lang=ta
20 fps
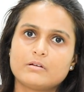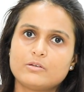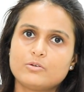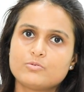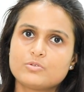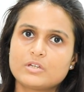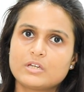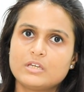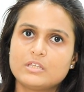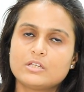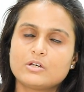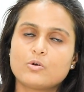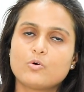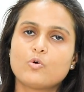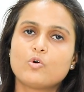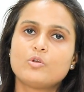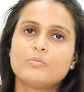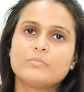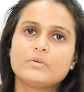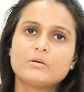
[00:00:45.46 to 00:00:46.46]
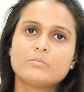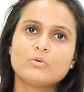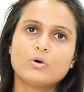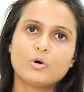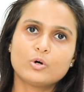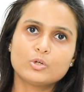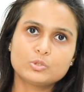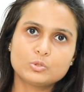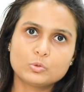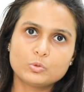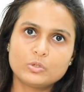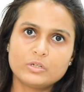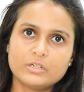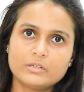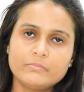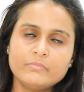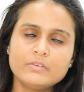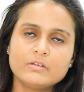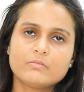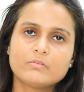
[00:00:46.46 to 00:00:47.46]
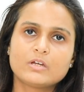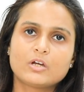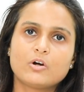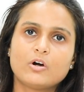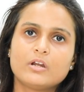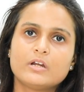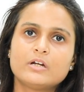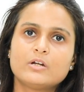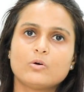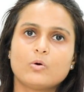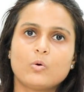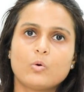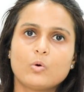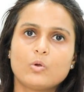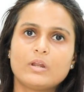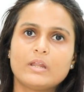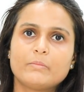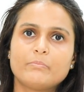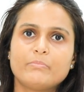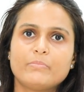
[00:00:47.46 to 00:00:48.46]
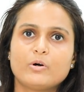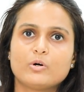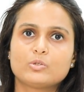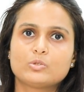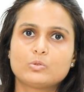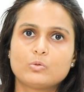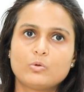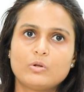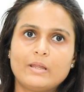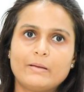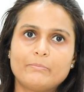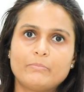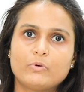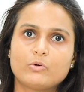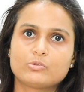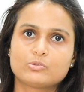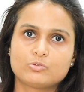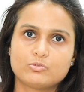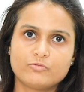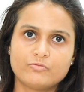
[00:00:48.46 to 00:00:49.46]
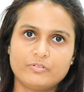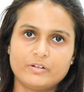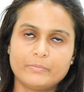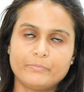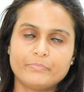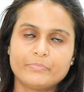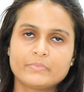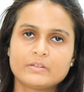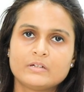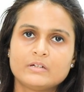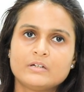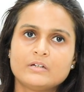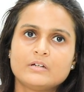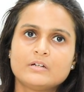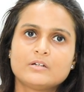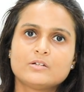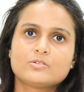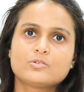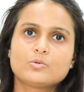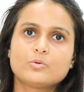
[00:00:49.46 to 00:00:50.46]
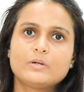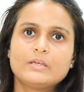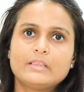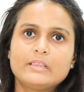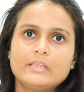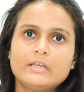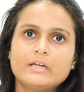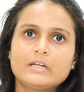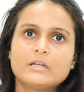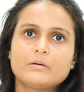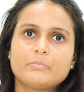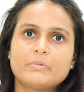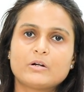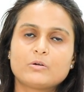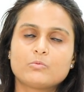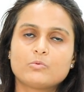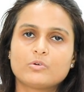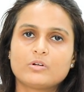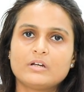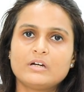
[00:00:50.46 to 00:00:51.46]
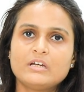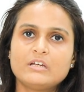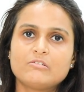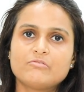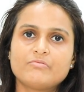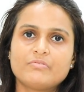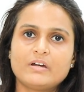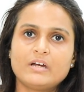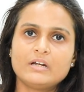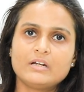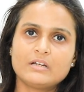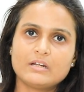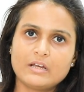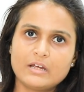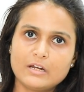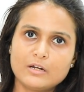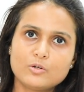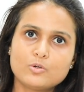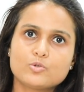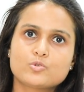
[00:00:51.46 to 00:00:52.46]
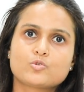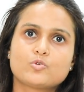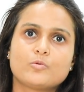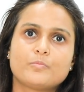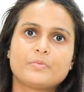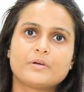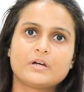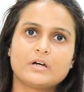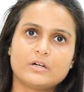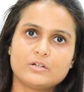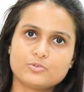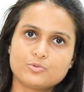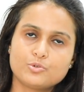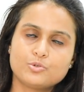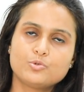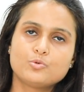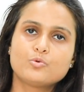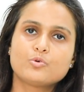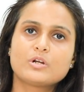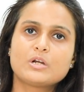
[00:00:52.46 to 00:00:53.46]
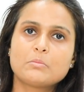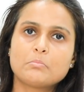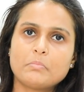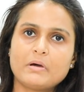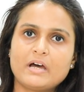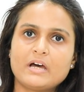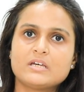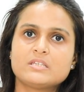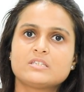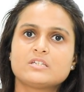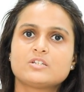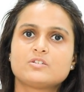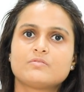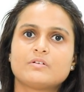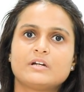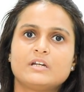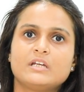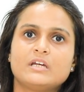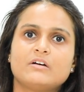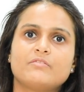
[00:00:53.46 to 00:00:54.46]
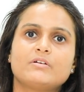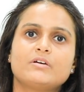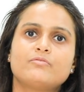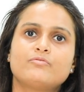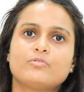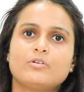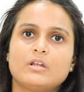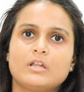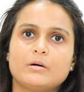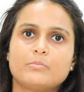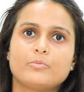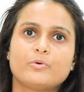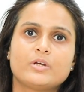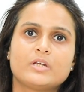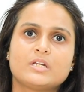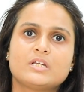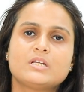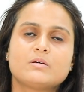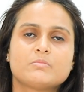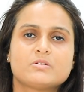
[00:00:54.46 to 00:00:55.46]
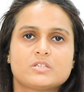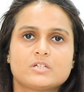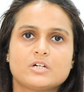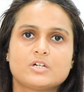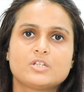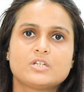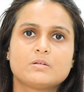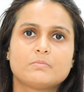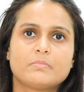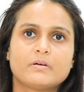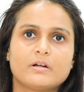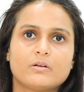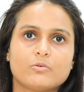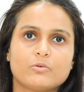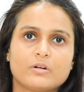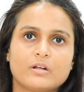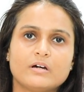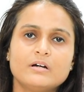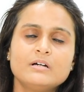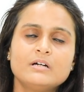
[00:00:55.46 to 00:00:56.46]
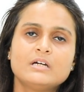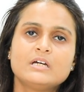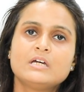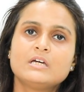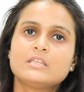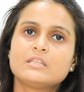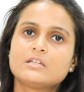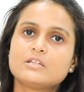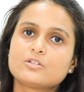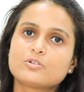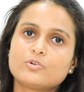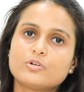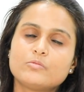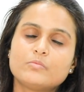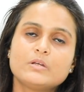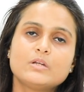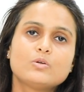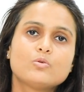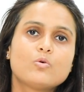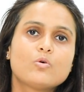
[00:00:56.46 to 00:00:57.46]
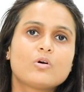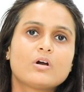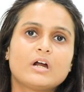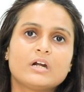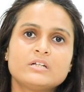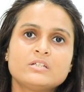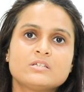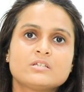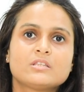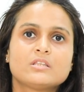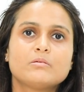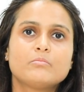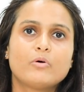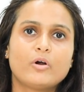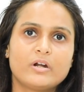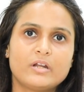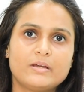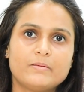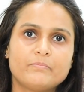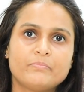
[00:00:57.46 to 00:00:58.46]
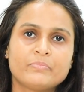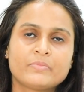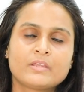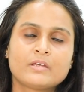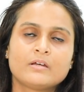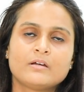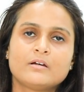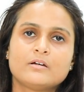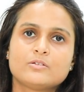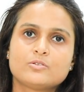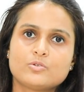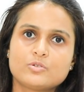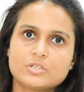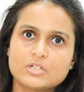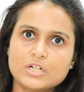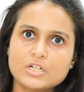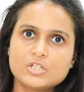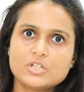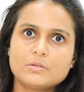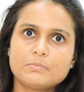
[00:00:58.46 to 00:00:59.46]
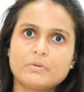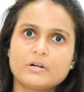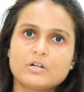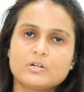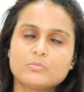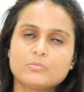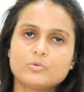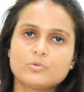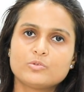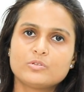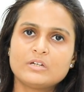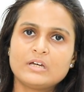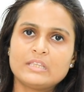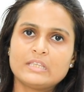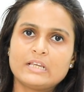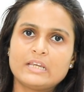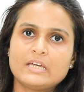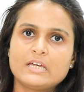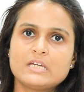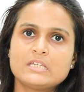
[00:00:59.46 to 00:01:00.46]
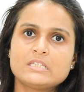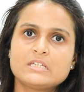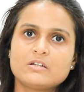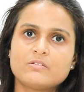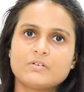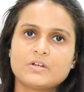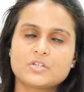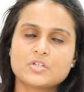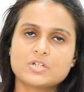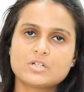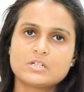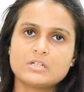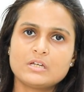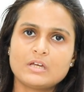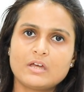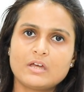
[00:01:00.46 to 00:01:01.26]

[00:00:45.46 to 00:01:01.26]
யூஸிங் இதர் ஹோல்மியம் ஆர் தூலியம் வி கால் இட் ஹோலெப் ஆர் தூலெப் ஆர் தூஃப்லெப் ஸோ இதில் என்ன பண்ணுவோன்னா இன்ஃபேக்ட் எண்டோஸ்கோப்பிக்காக ஸோ யூரின் பேசேஜ் வழியாகவே ஃபுல்லாக போயிட்டு நம்ம சர்ஜரி பண்ணோன்னா இட் இஸ் கோயிட் பி நோ கட்ஸ் இன் த பாடி ஸோ சர்ஜரி பண்ணும்போது அந்த லேசர் வச்சுட்டு